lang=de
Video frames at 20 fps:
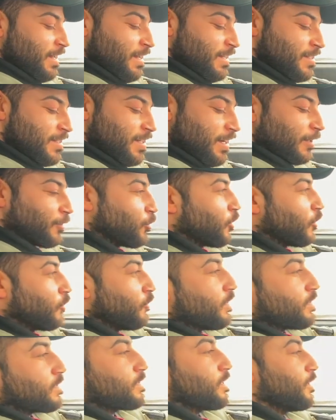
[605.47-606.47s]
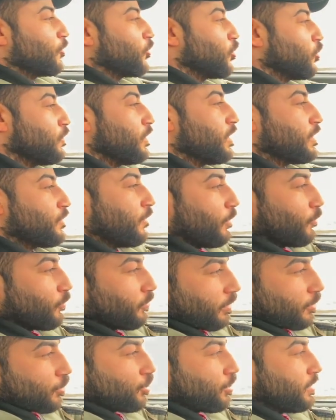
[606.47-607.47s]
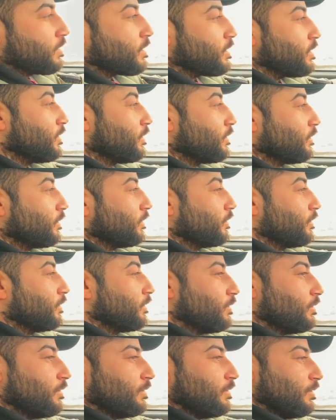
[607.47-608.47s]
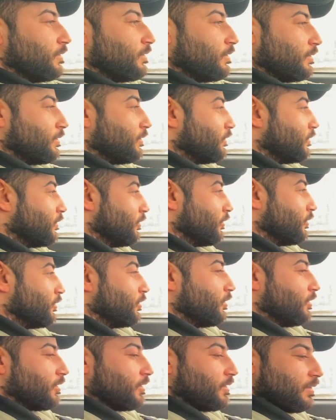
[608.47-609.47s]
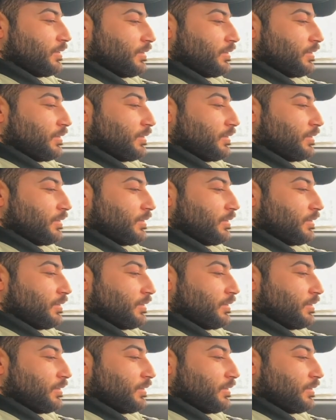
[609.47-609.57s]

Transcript: zack, rückwärtsgang, rückwärts fahren und dann schießen. Oh Gott.